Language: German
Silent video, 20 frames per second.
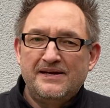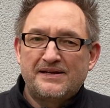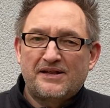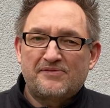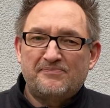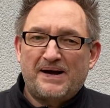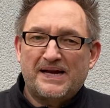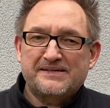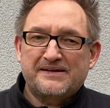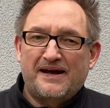
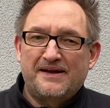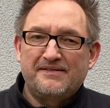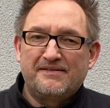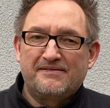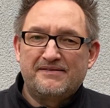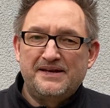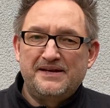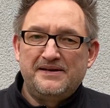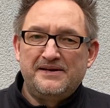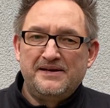Das macht keinen
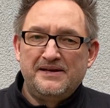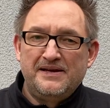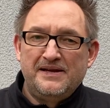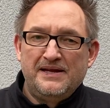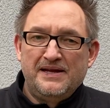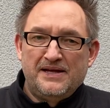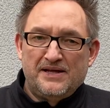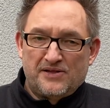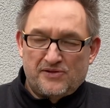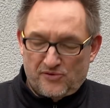Sinn.
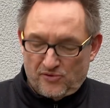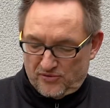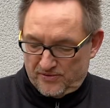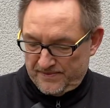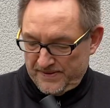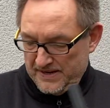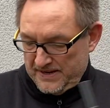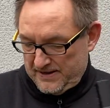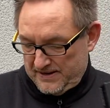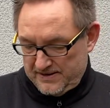So,
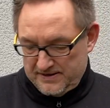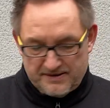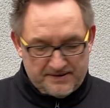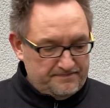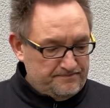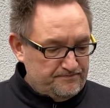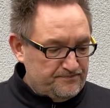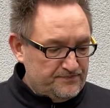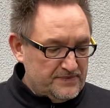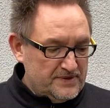
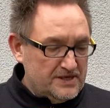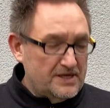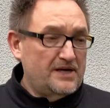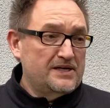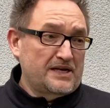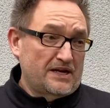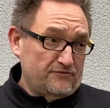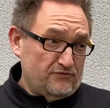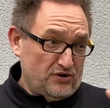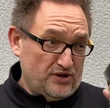ähm, ja,
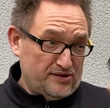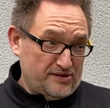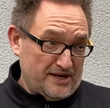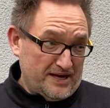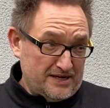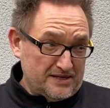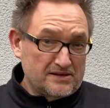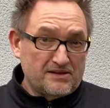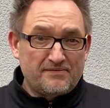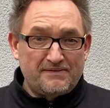dann würde ich
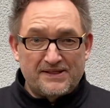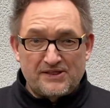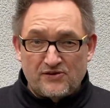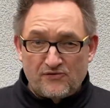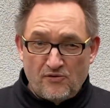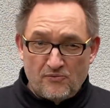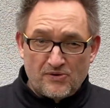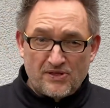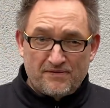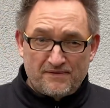sagen 20,
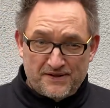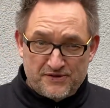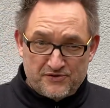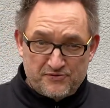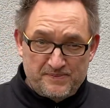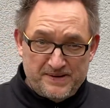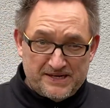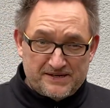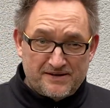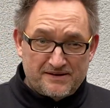25
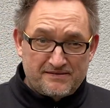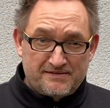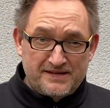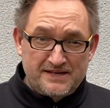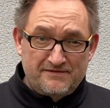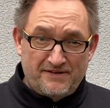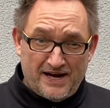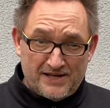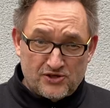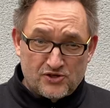Meter.
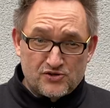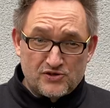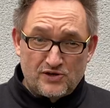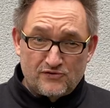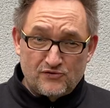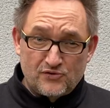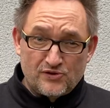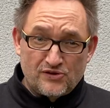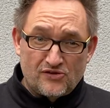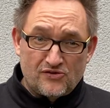Ziel wartet schon
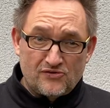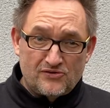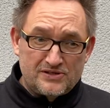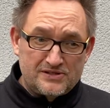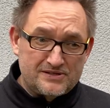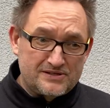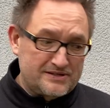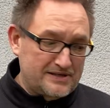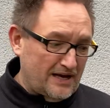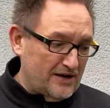auf uns.
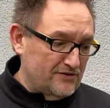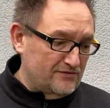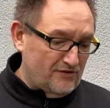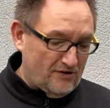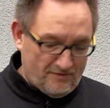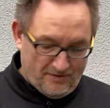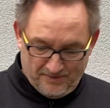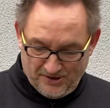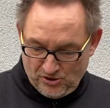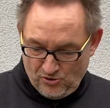Und dann
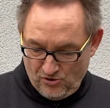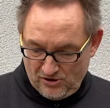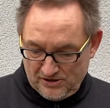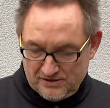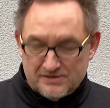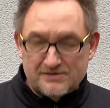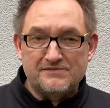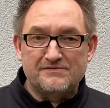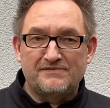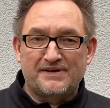wollen wir mal
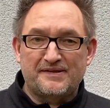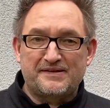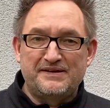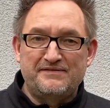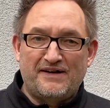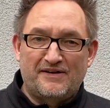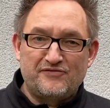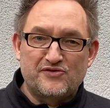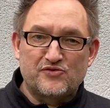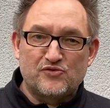gucken, was die
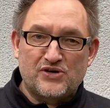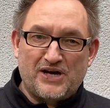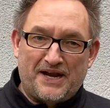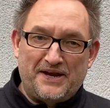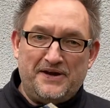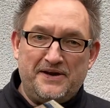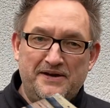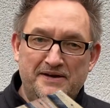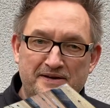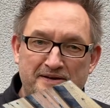Waffe so
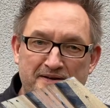kann.